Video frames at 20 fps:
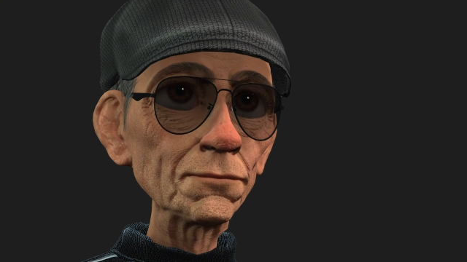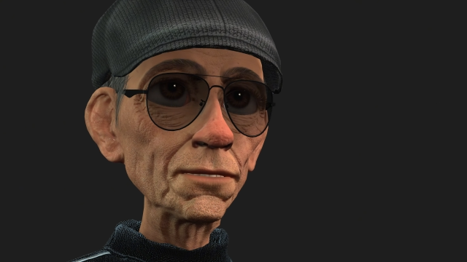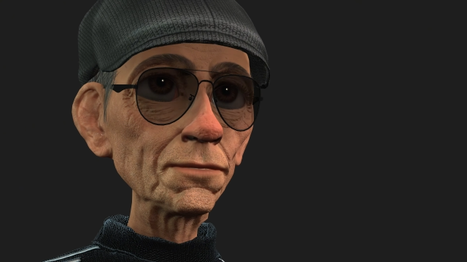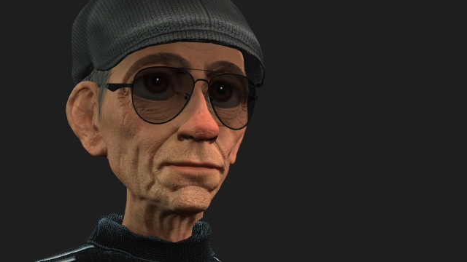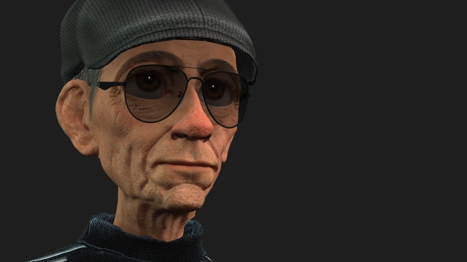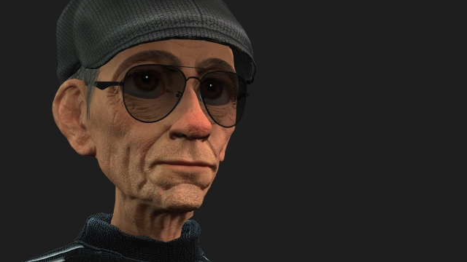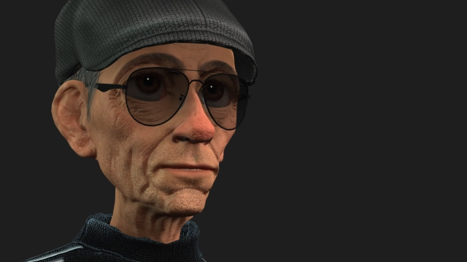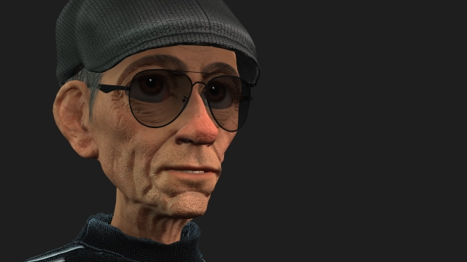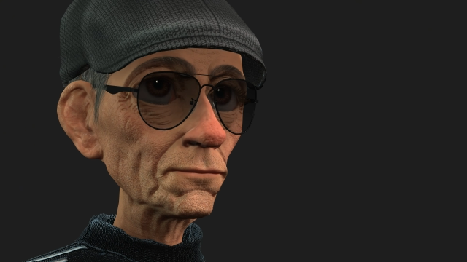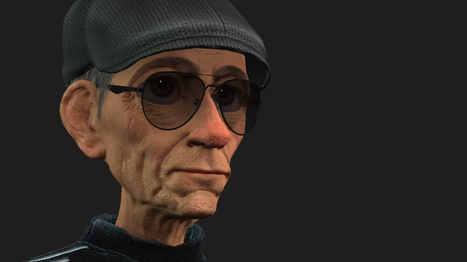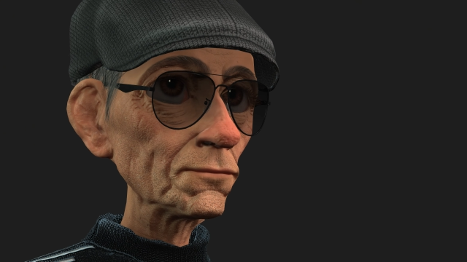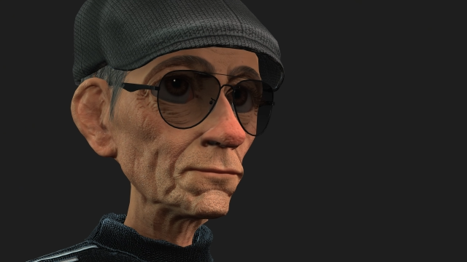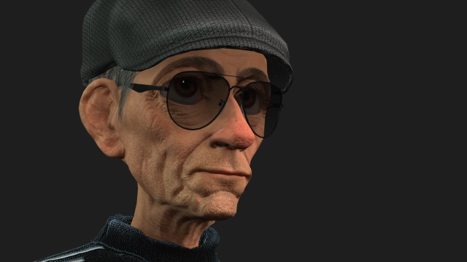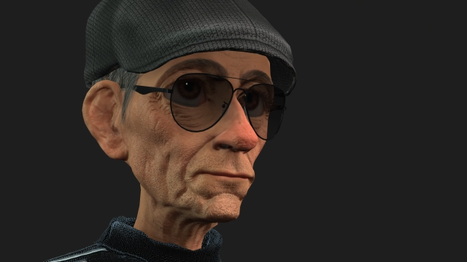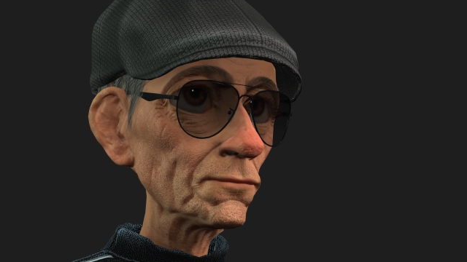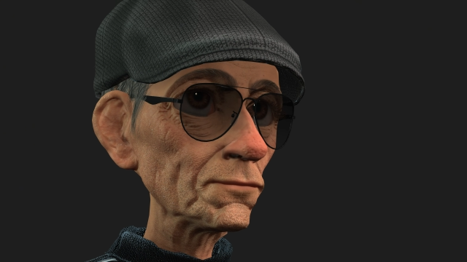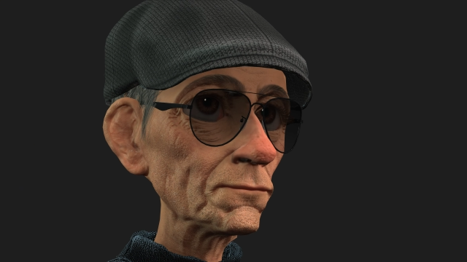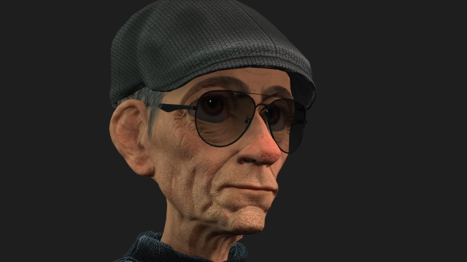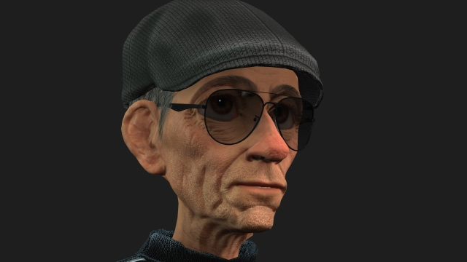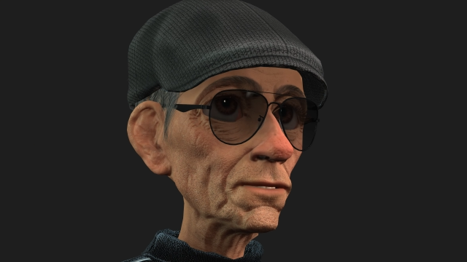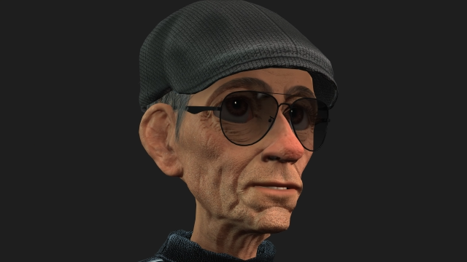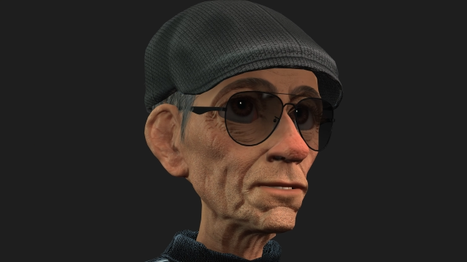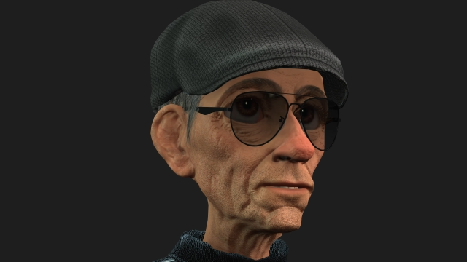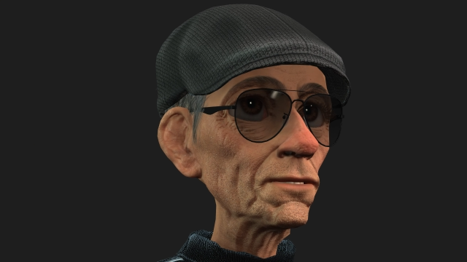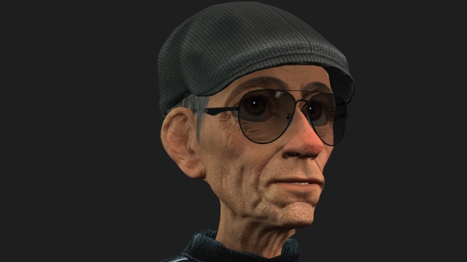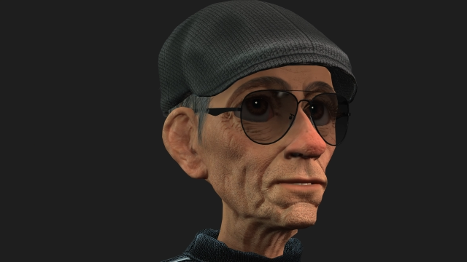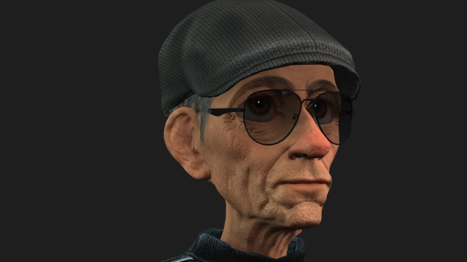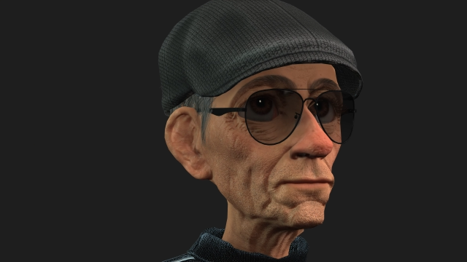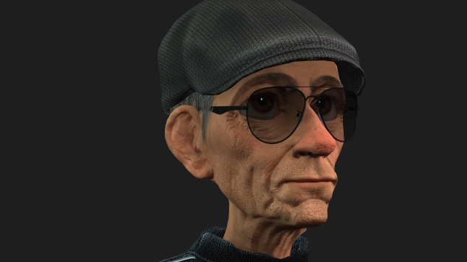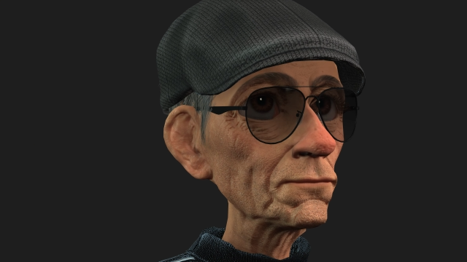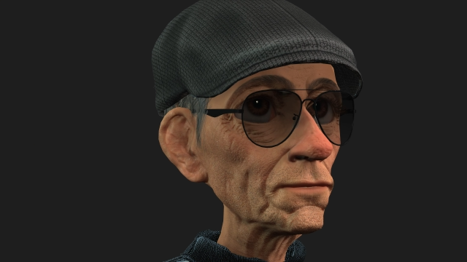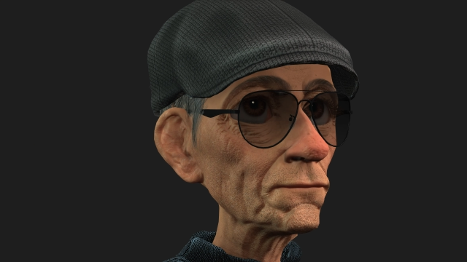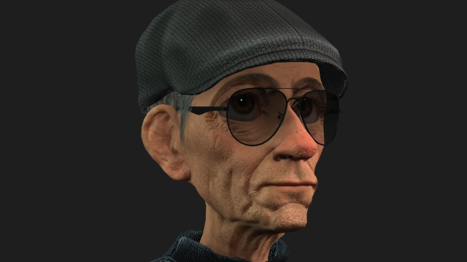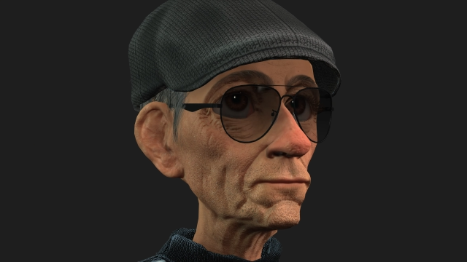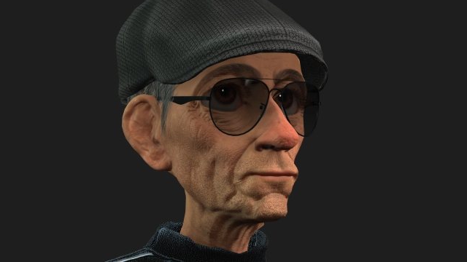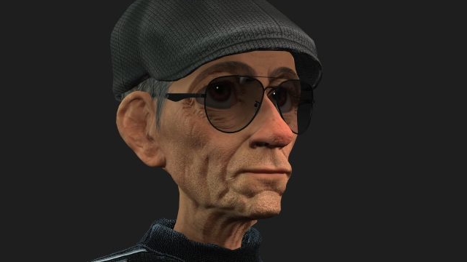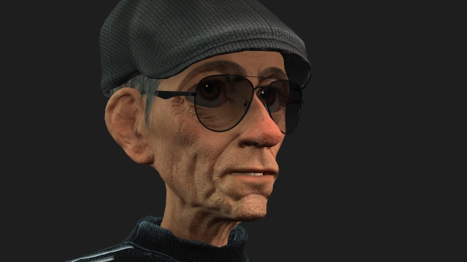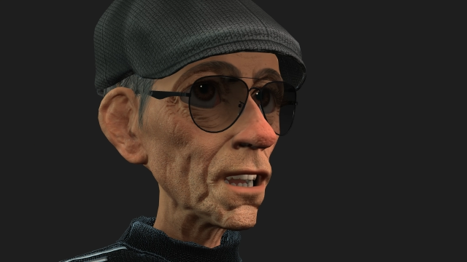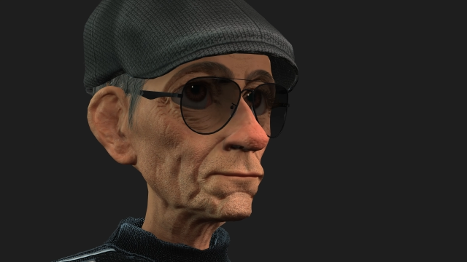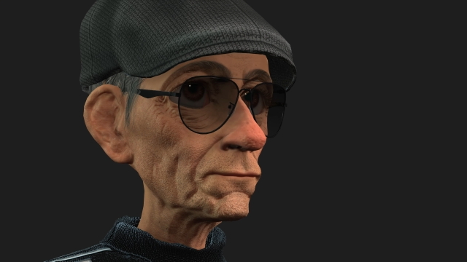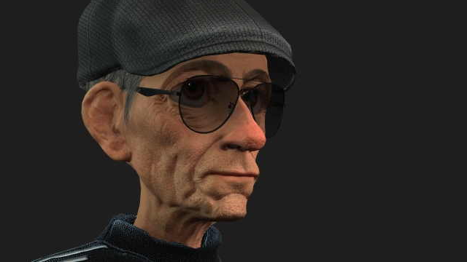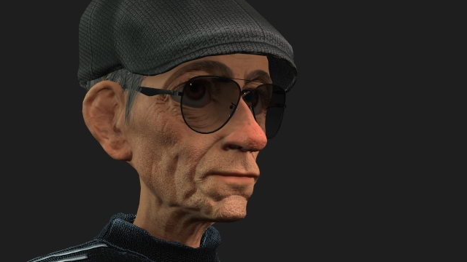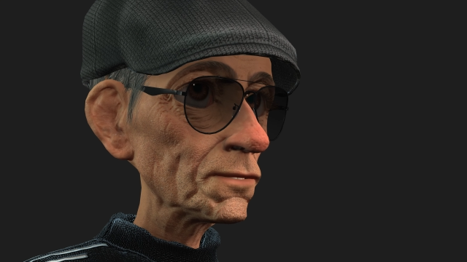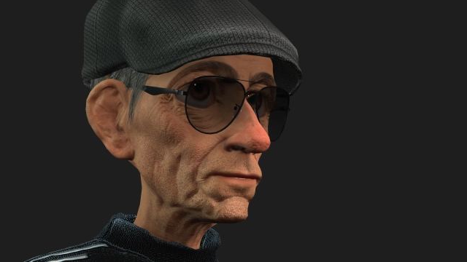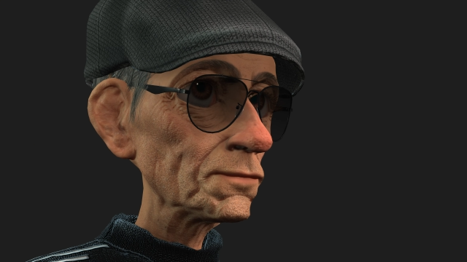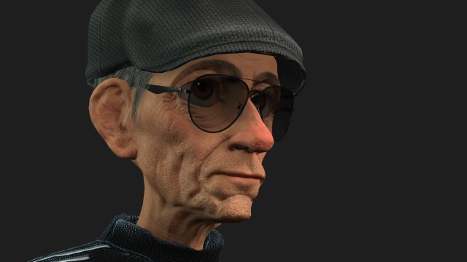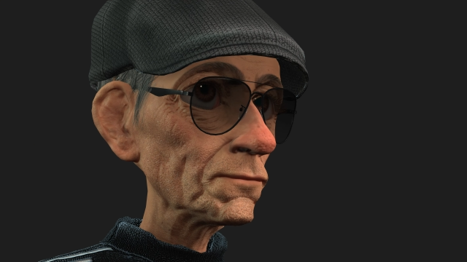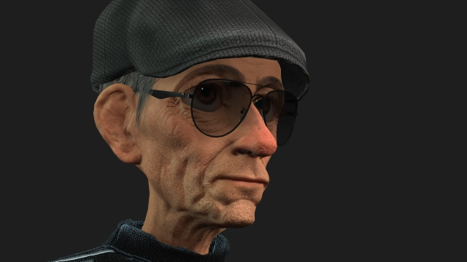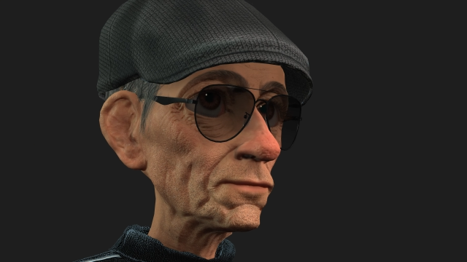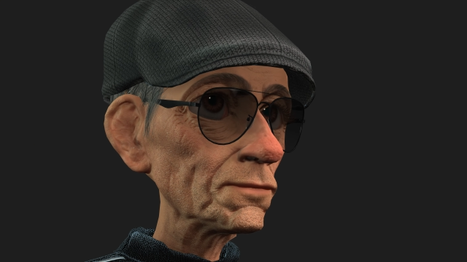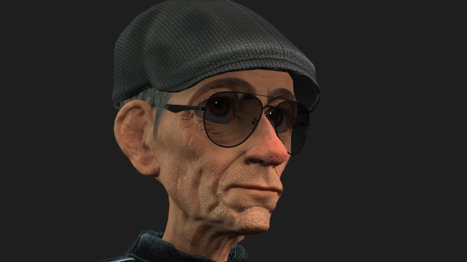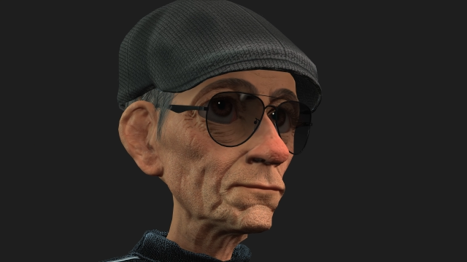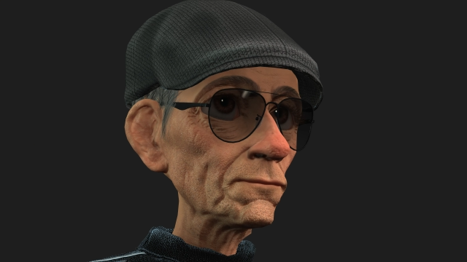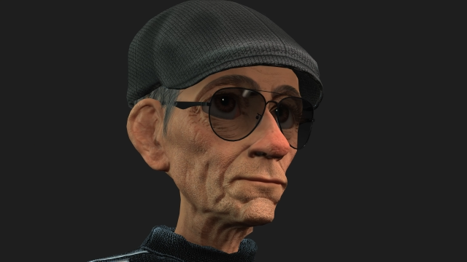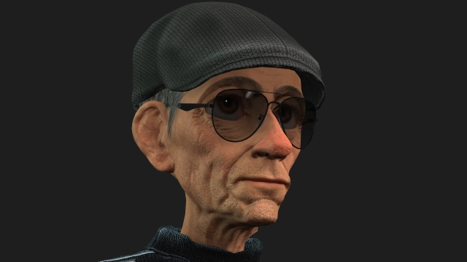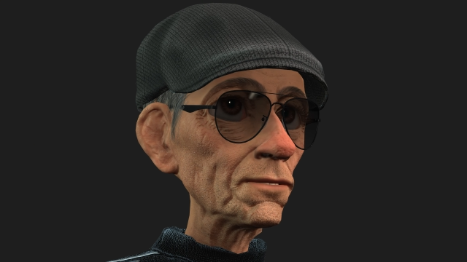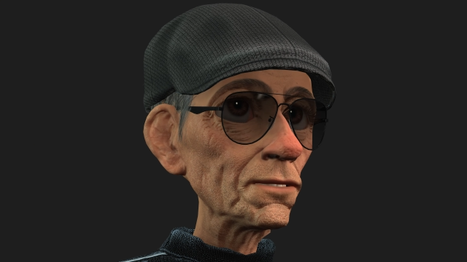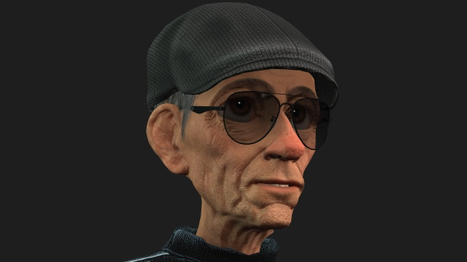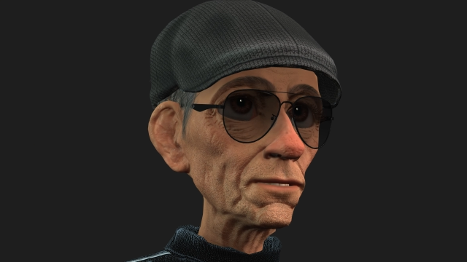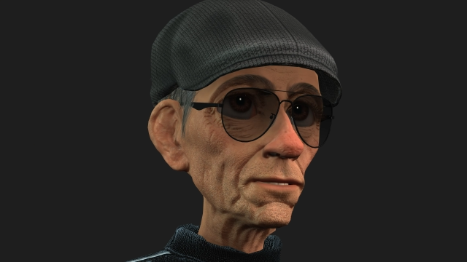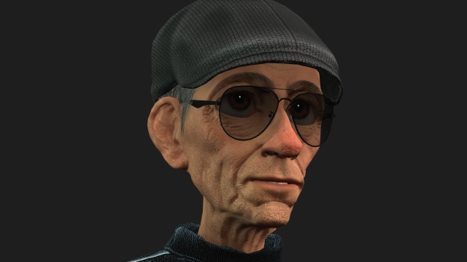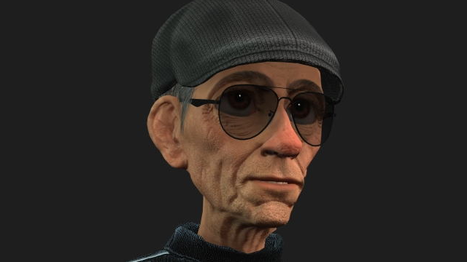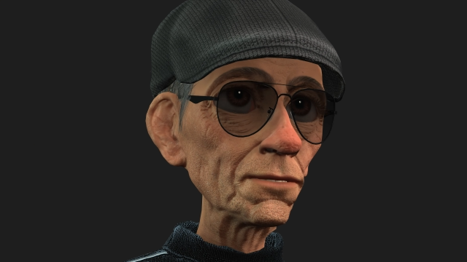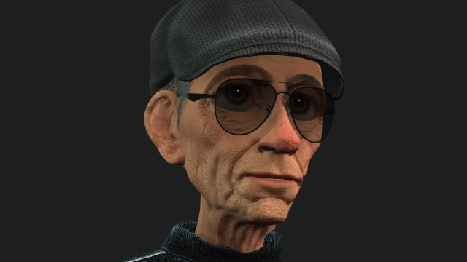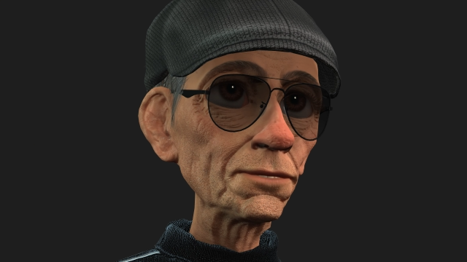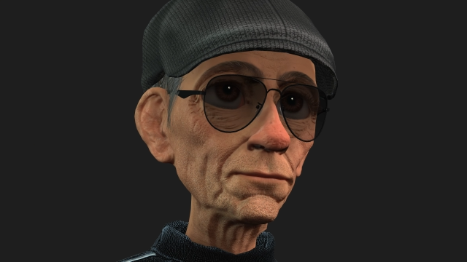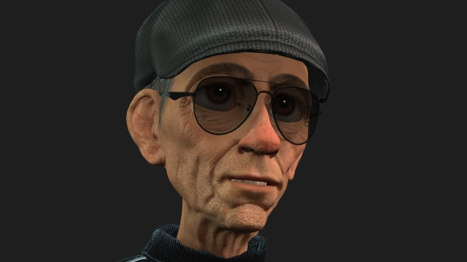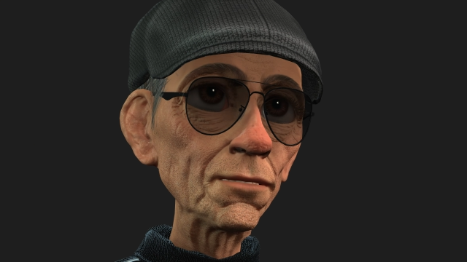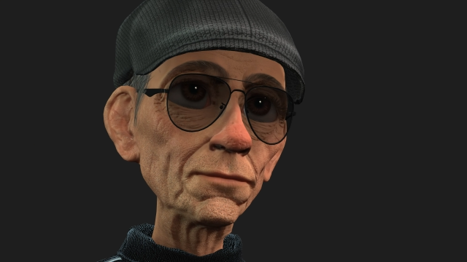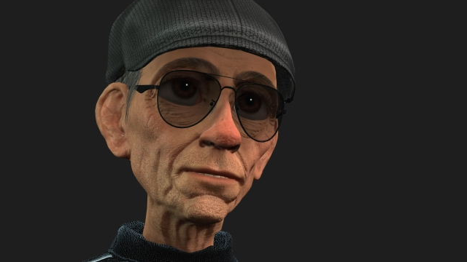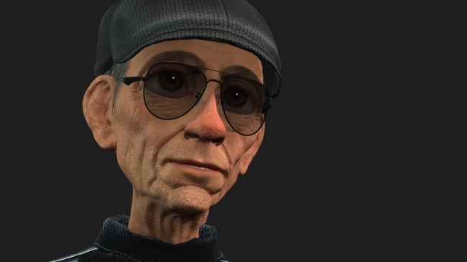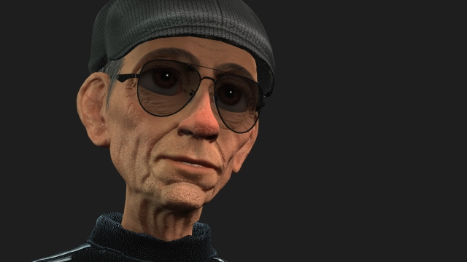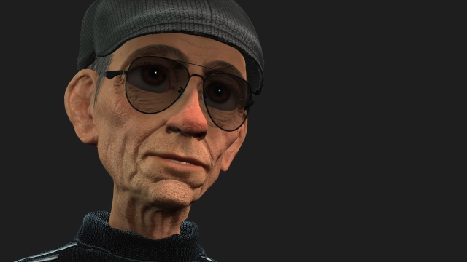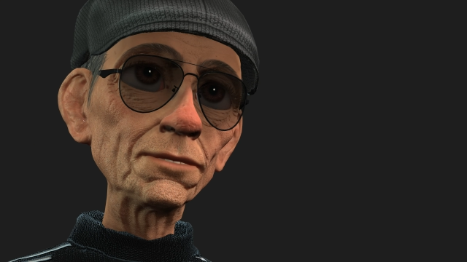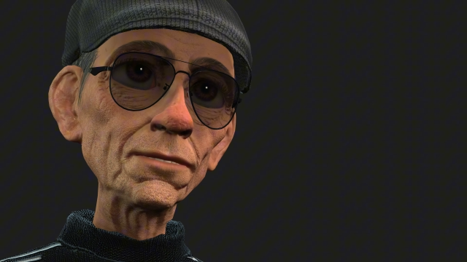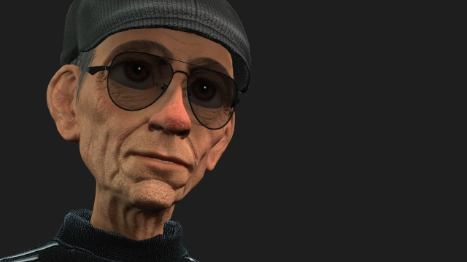su nombre susurrado con admiración y envidia por sus compañeros.